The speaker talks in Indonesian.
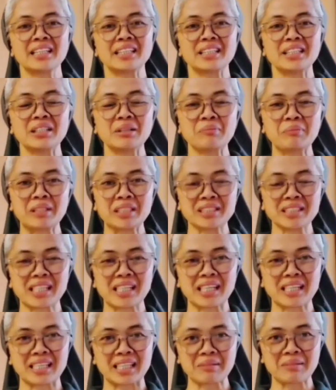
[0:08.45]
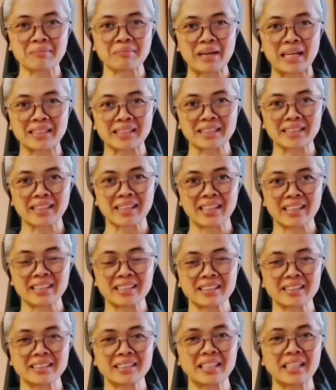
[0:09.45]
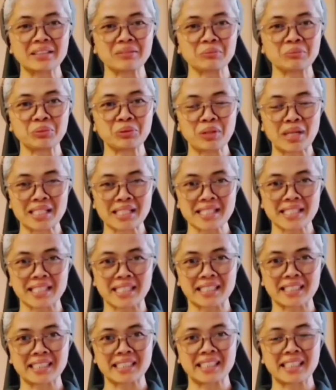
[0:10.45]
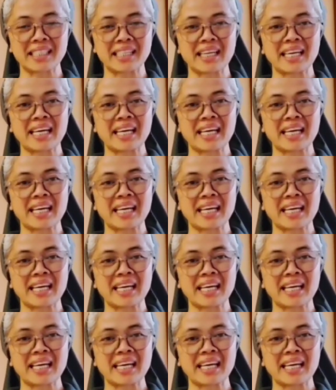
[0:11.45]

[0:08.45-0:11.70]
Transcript: di perjalanan pantang dan puasa.